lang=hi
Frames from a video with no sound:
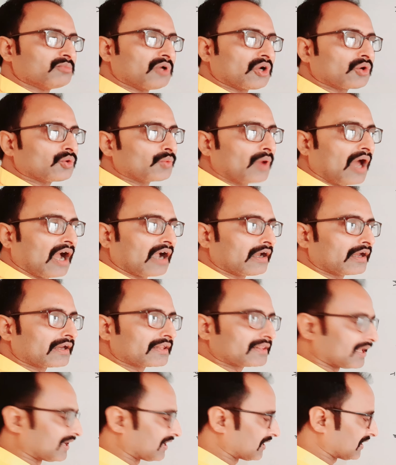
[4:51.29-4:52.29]
में गुणा कर
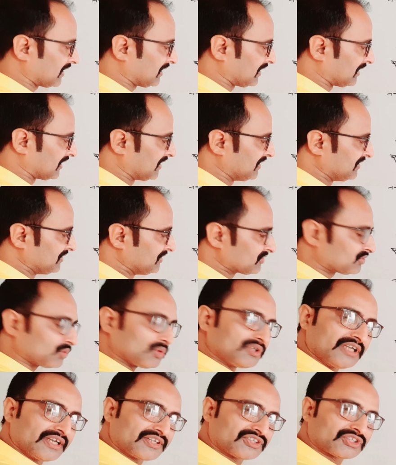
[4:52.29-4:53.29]
देंगे तो
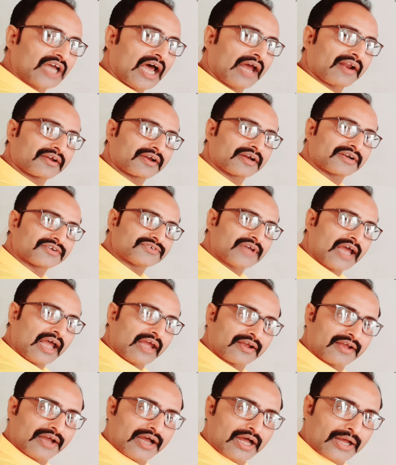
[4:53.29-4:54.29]
ये चार कट
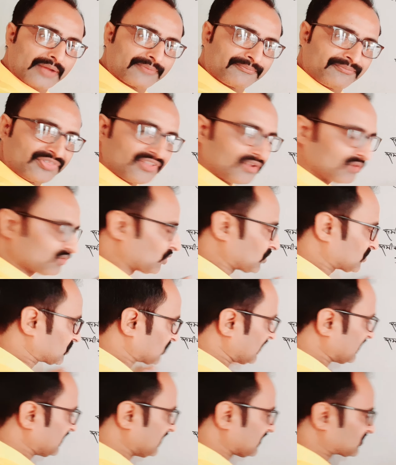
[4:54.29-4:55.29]
जाएगा तो
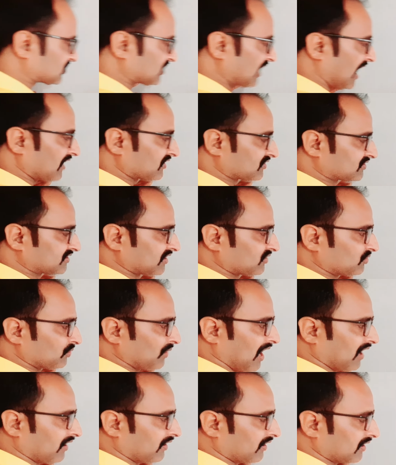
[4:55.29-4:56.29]
चलिए चार से
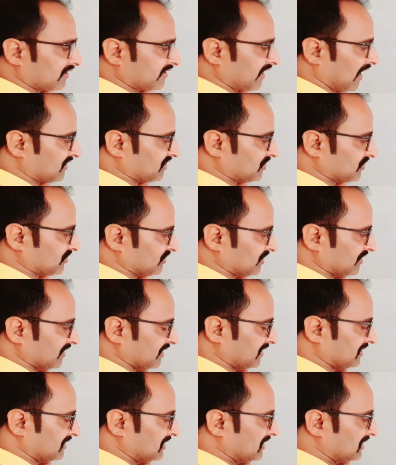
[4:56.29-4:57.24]
गुणा करें ध्यान दीजिए